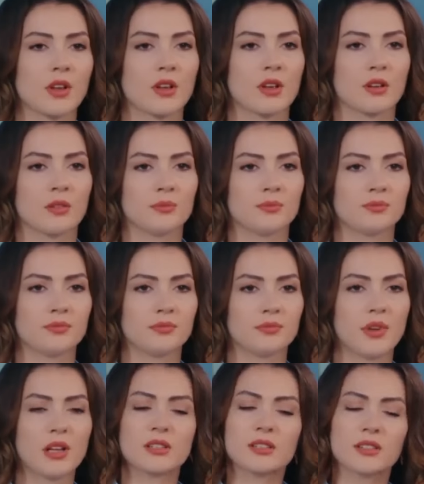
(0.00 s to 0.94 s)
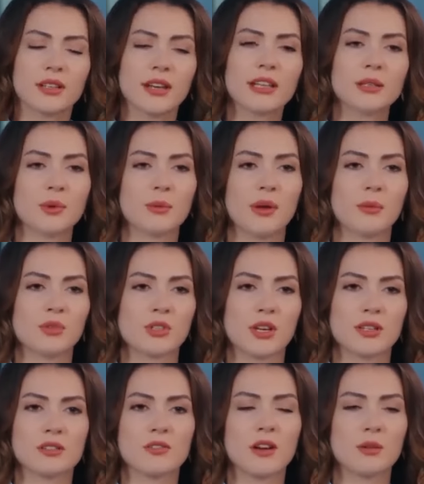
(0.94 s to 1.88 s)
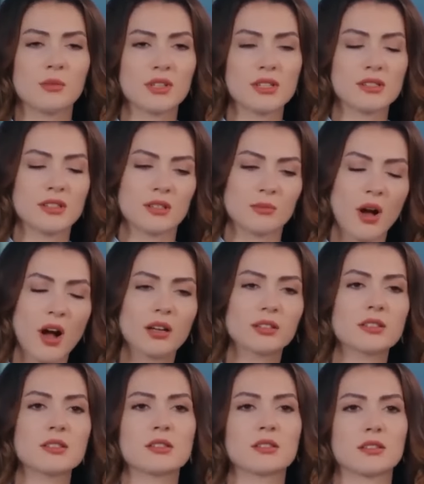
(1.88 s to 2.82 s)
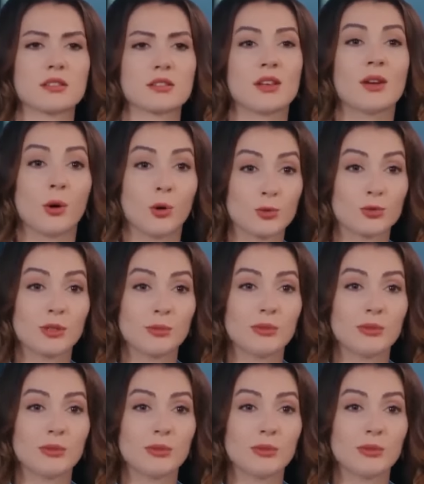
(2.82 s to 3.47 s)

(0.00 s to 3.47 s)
Я бы хотела попробовать, вы правы. Могу я сесть